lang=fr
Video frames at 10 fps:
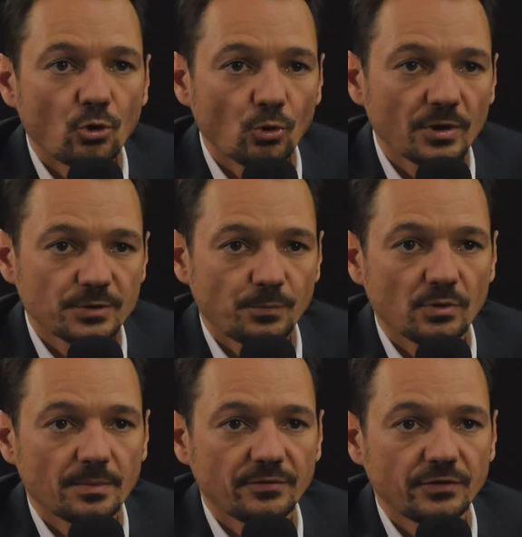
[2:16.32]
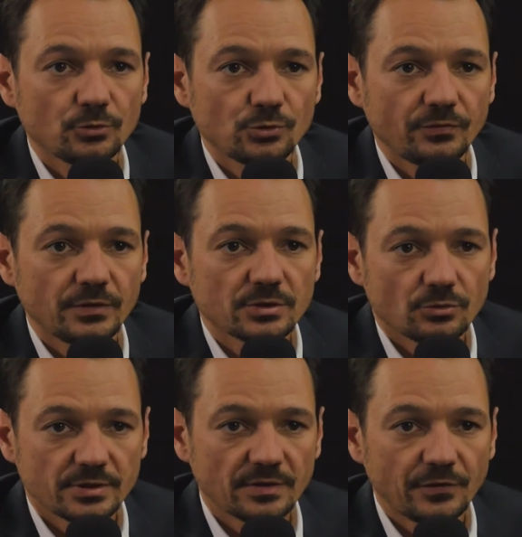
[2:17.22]
correspond à ma philosophie, est-ce
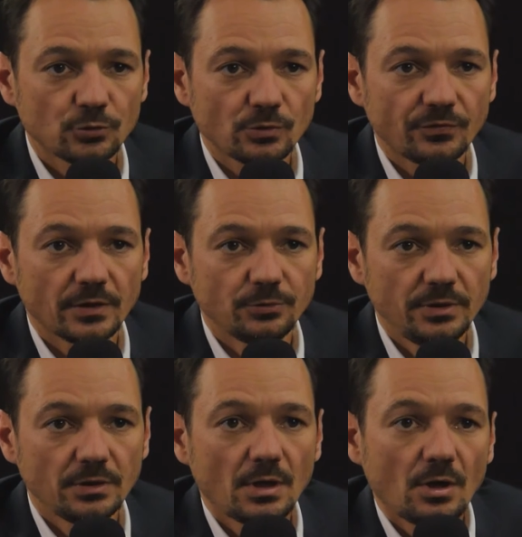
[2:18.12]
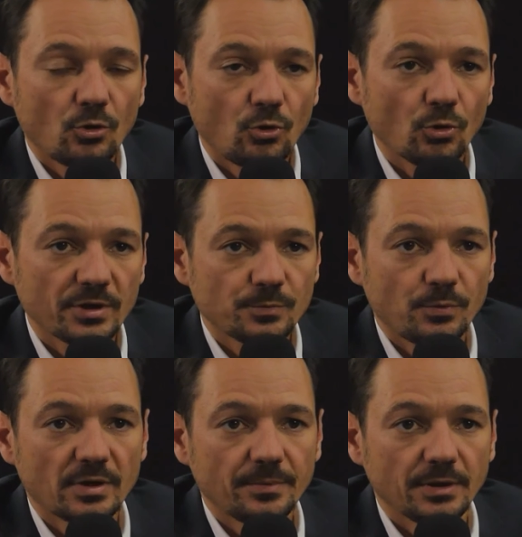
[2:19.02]
que sa philosophie à lui
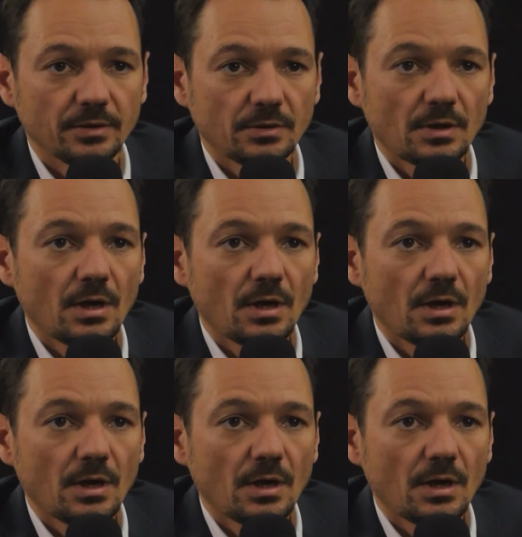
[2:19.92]
correspond à la mienne,